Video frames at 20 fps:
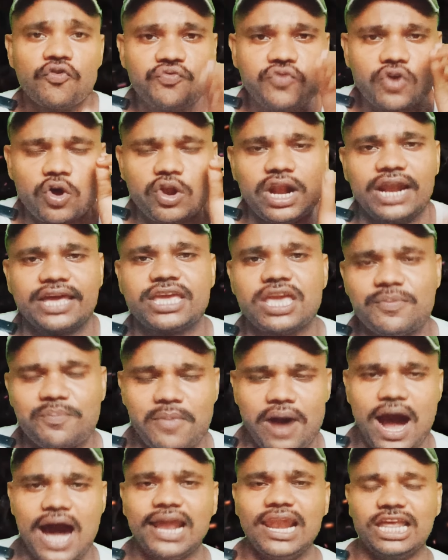वो लड़की
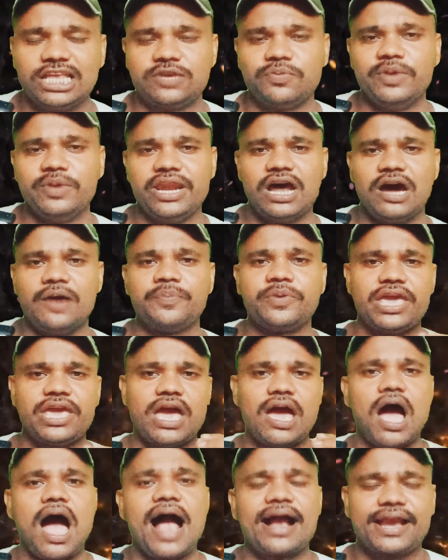महालक्ष्मी नाम की
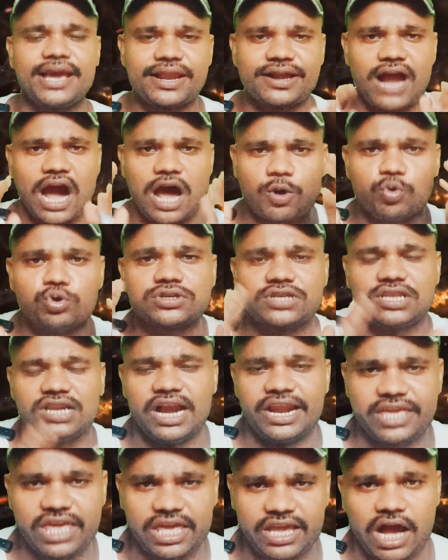है आखिरकार उस
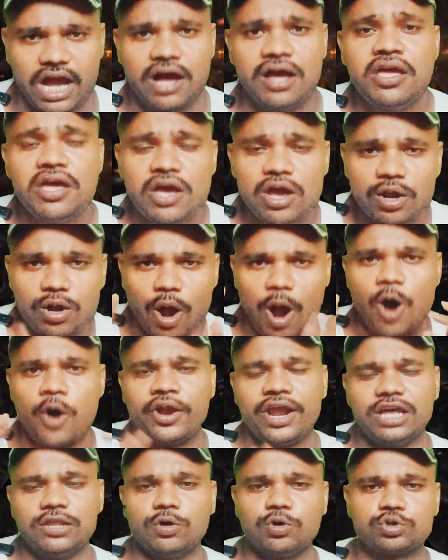लड़की का कौन
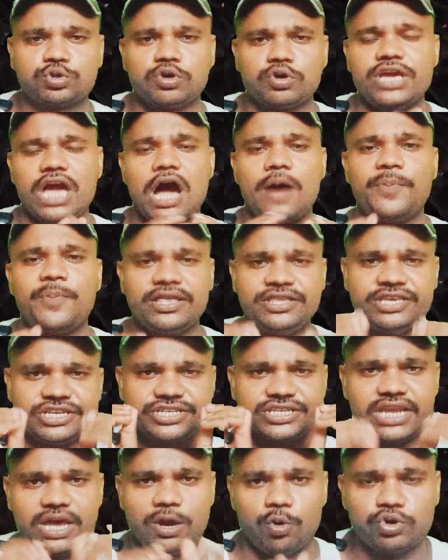है दोस्तों यहाँ पे
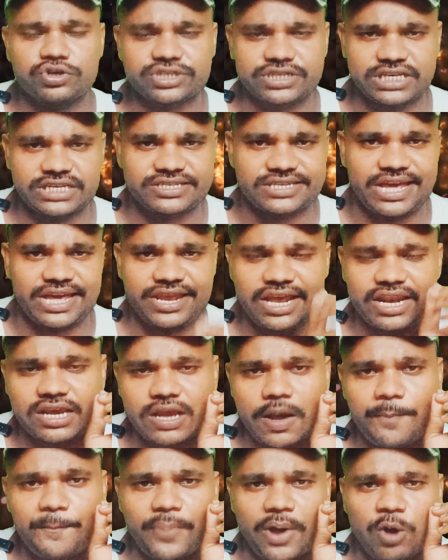जिसने उसकी शरीर
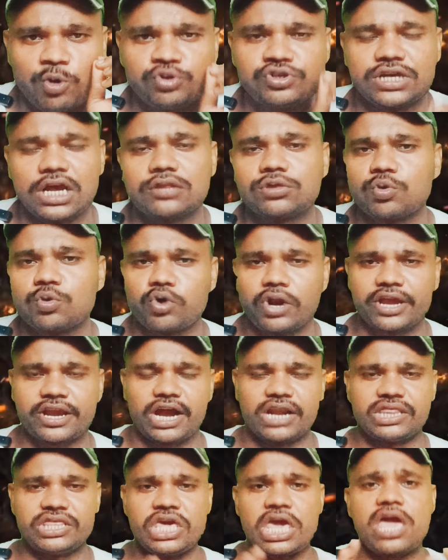के उनसठ टुकड़े
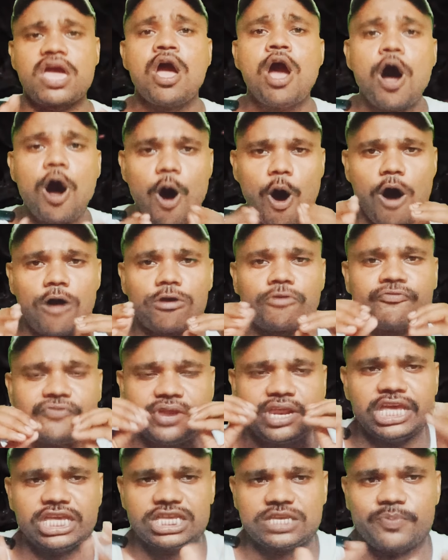कर दिए और
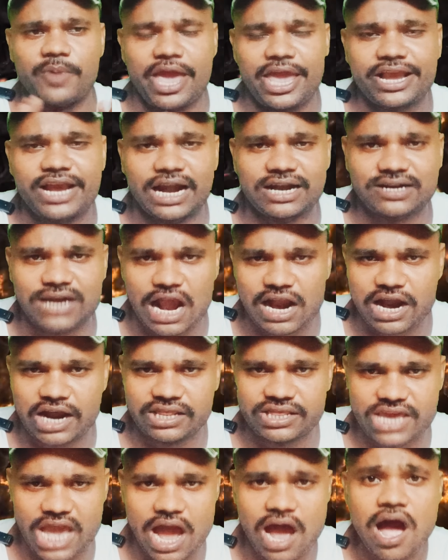फ्रीज में इकट्ठा कर
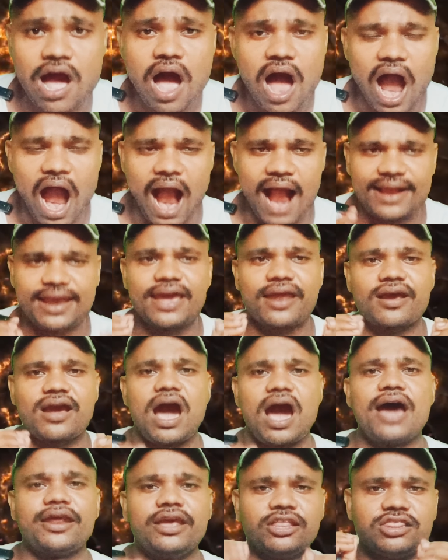दिया
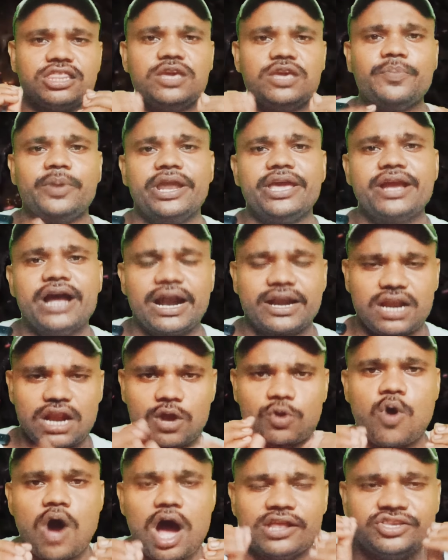आखिरकार इतनी बड़ी घटना
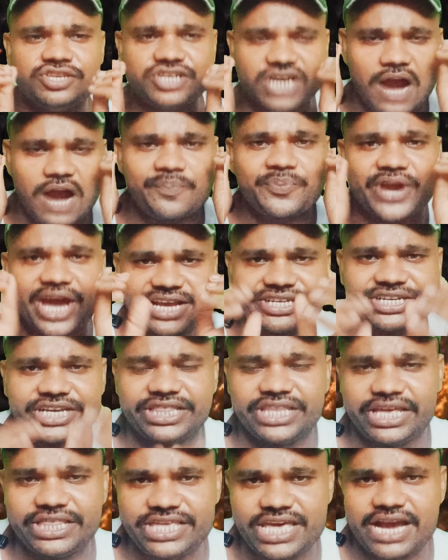को अंजाम कैसे
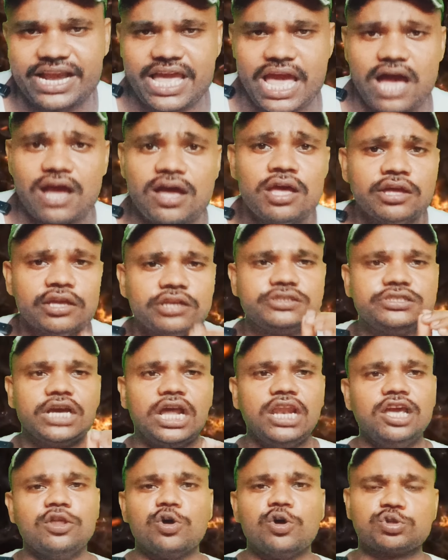दे दिया गया
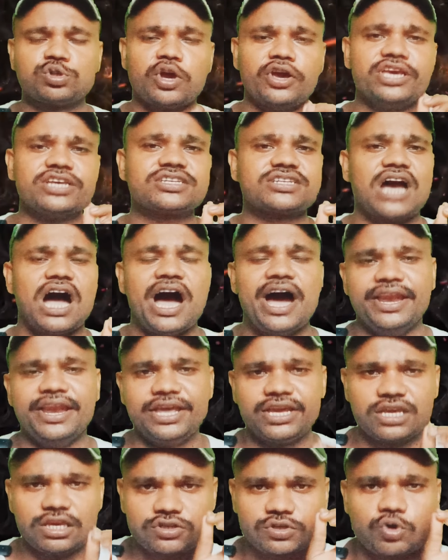चलिए दोस्तों इस कहानी
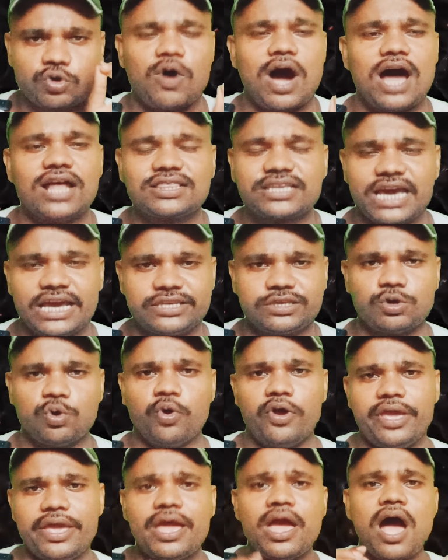की शुरुआत कैसे
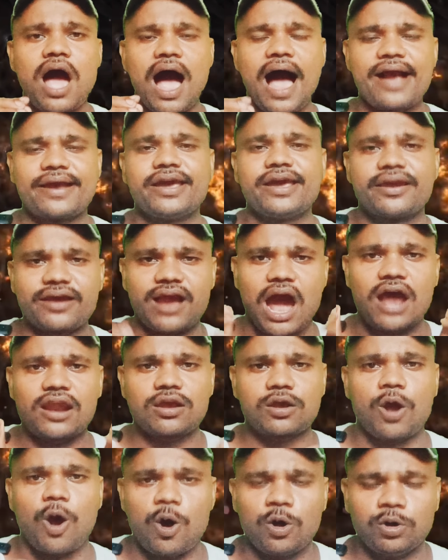हुई आखिरकार
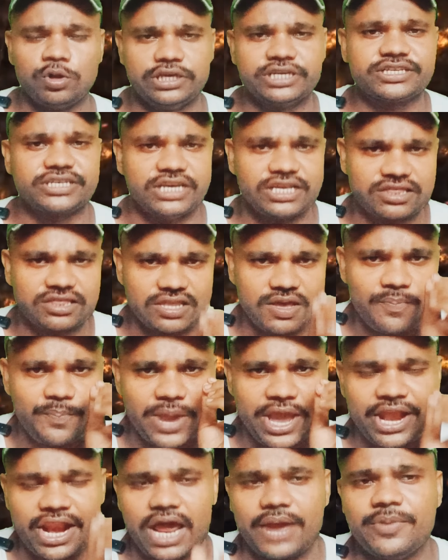कौन इस इतनी
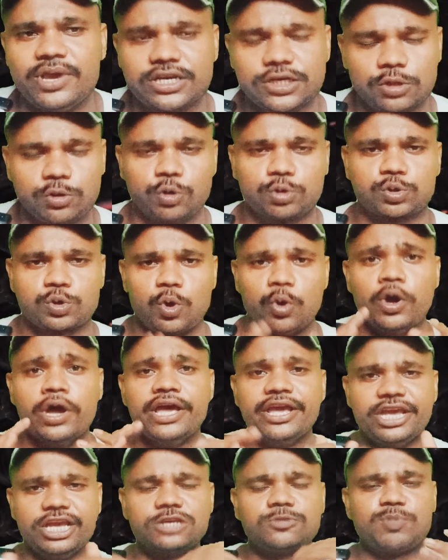बेहरहमी से दोस्तों
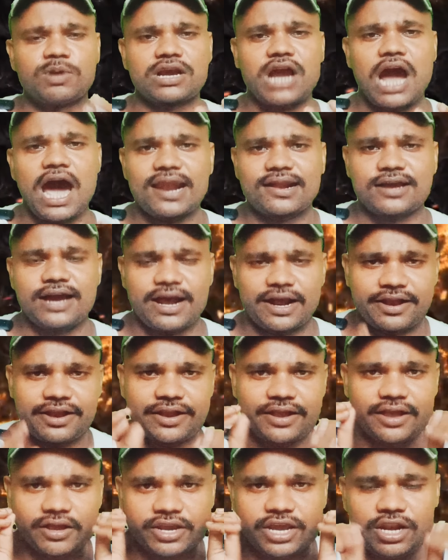इस प्रकार का
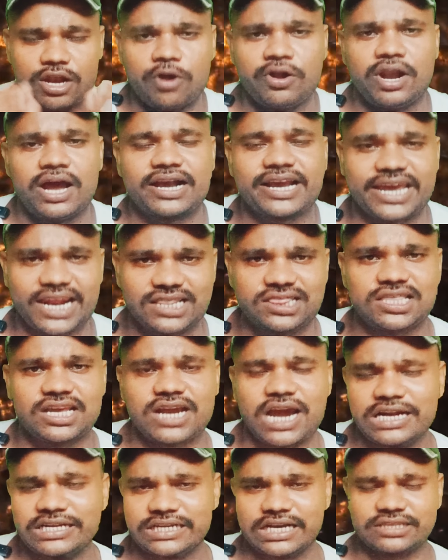घिनौना कृत्य
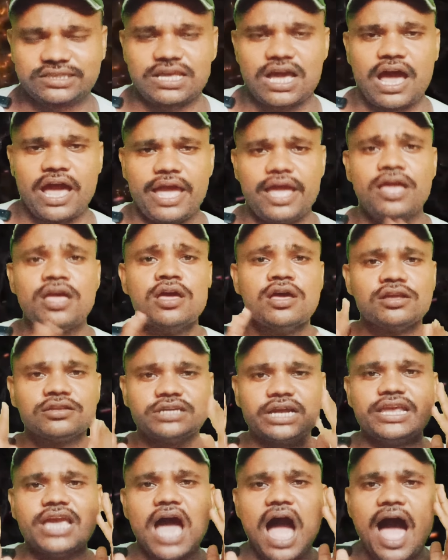कर सकता है
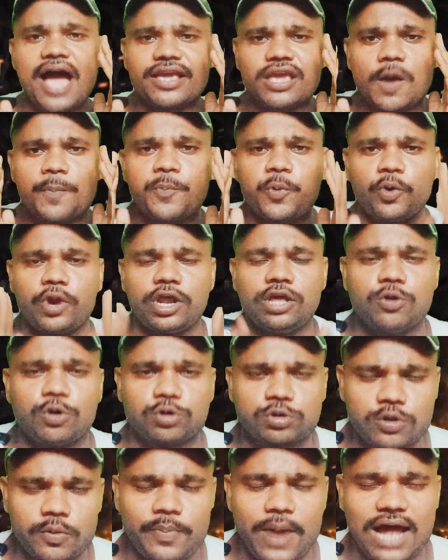चलिए आइए पूरी
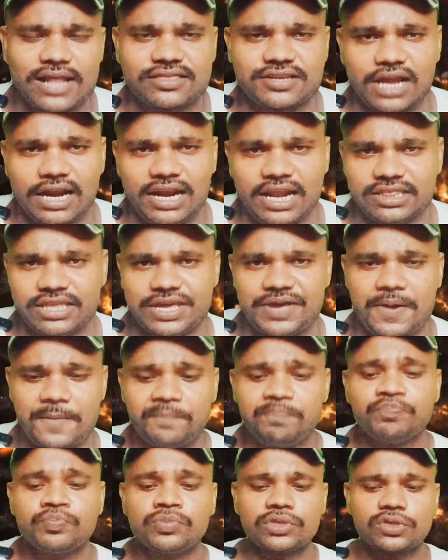दोस्तों बात कर लेते हैं
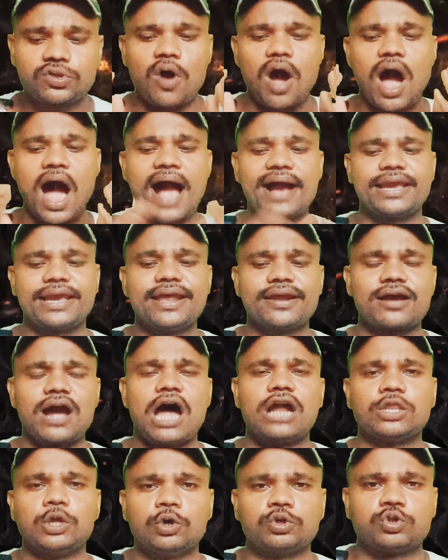तो
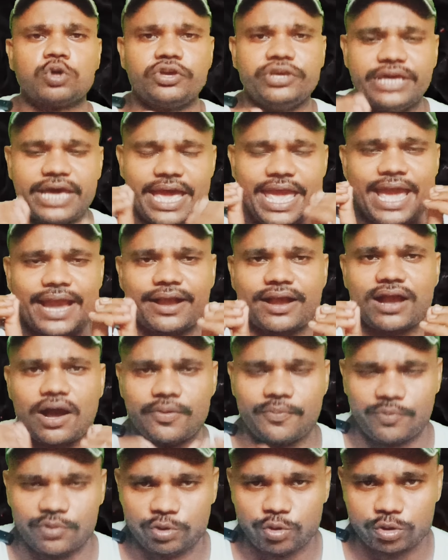आखिरकार दोस्तों ये एक
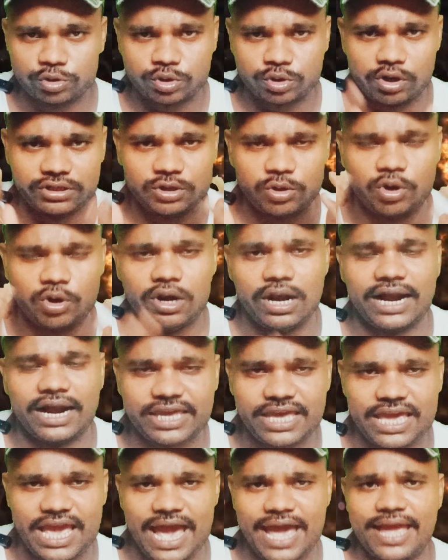दोस्तों जो
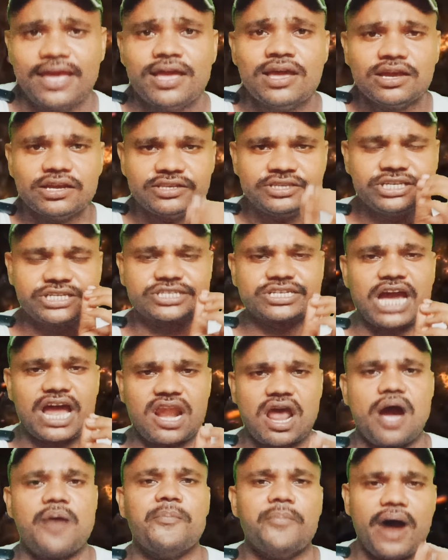लड़की है जिसका
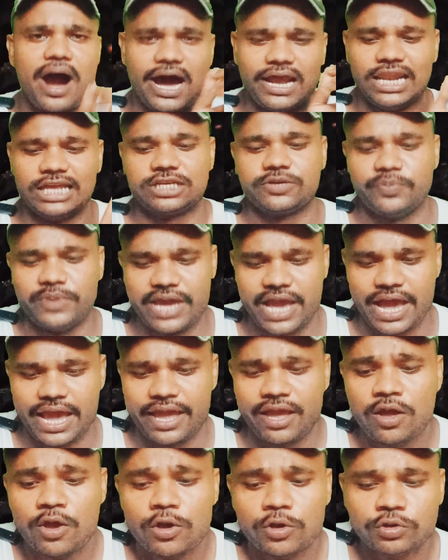नाम महालक्ष्मी है
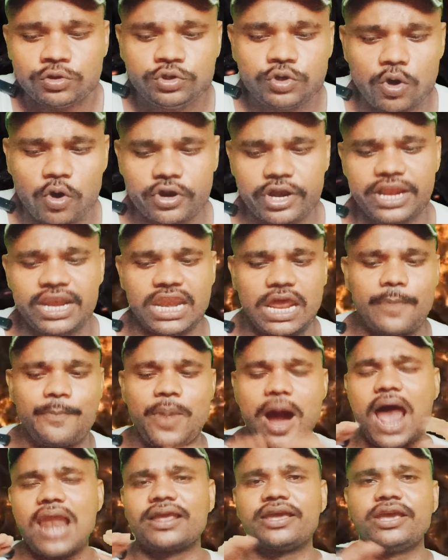जो कि
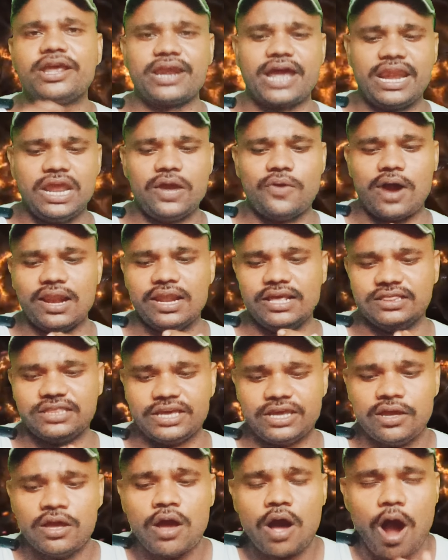नेपाल की रहने वाली
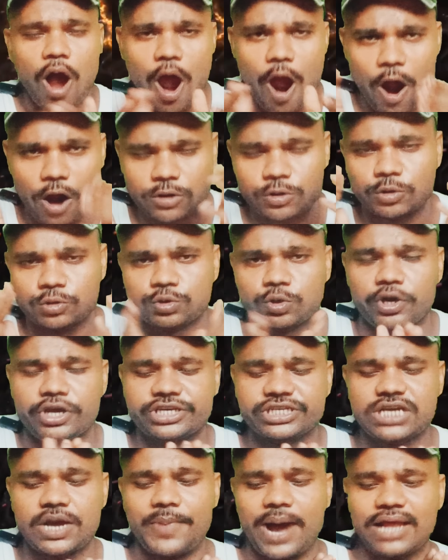थी और दोस्तों
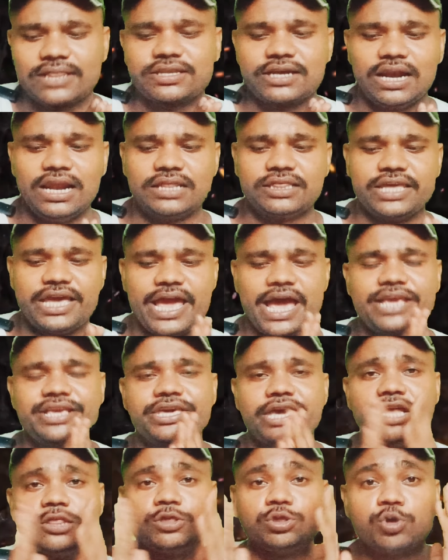इसके बात कर लेते हैं
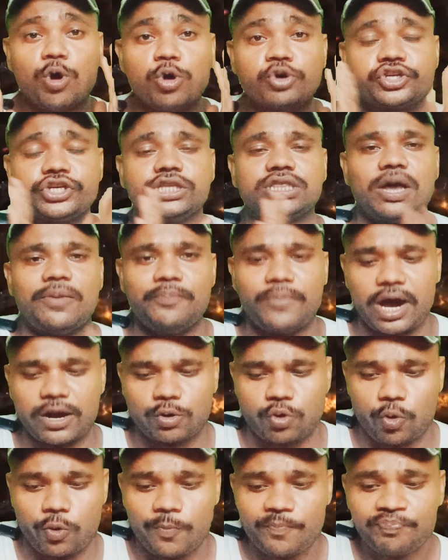ये दो सितंबर
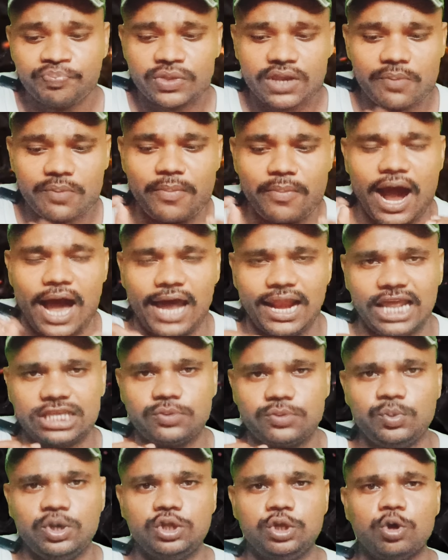को
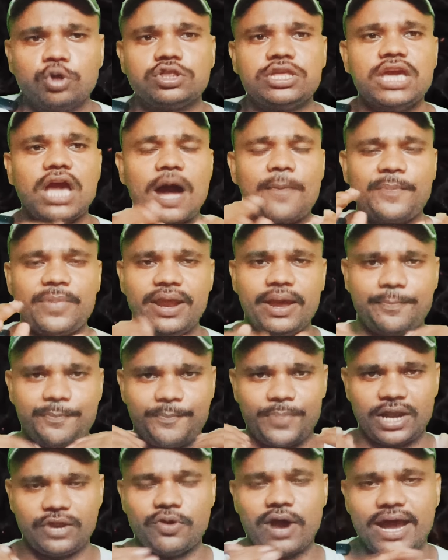महालक्ष्मी जो थी अपने
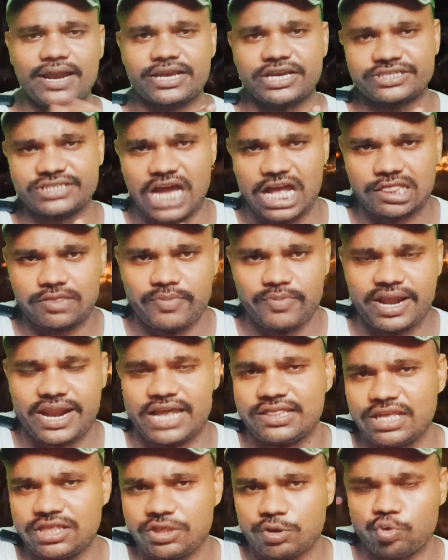परिवार के साथ में
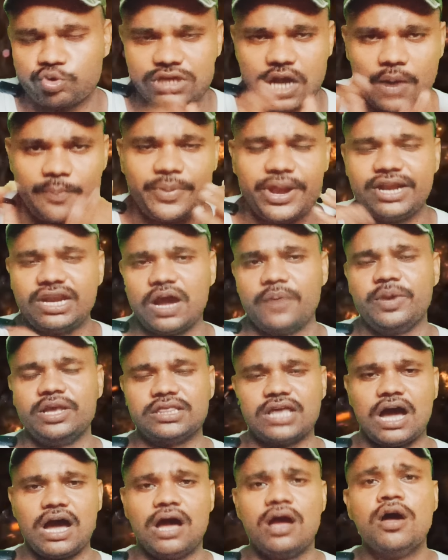रहती थी उसका बेटा भी
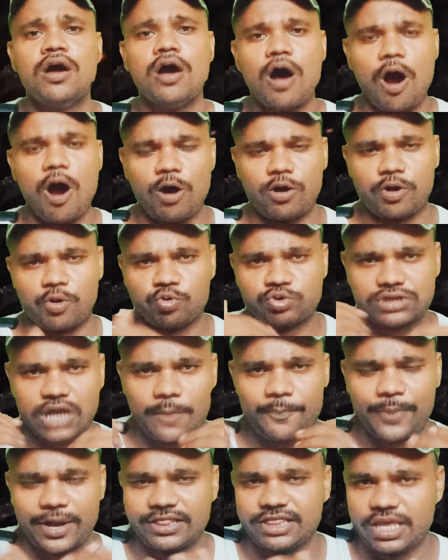था और उसका
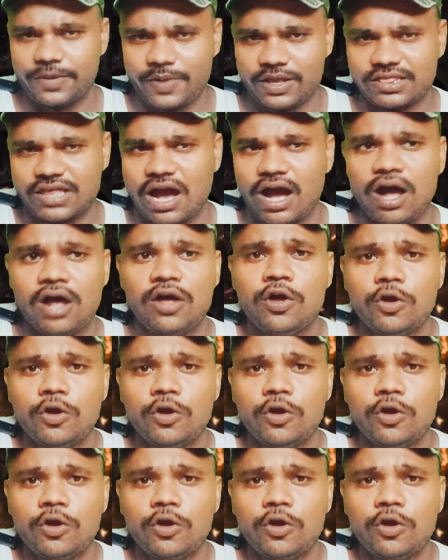पति भी था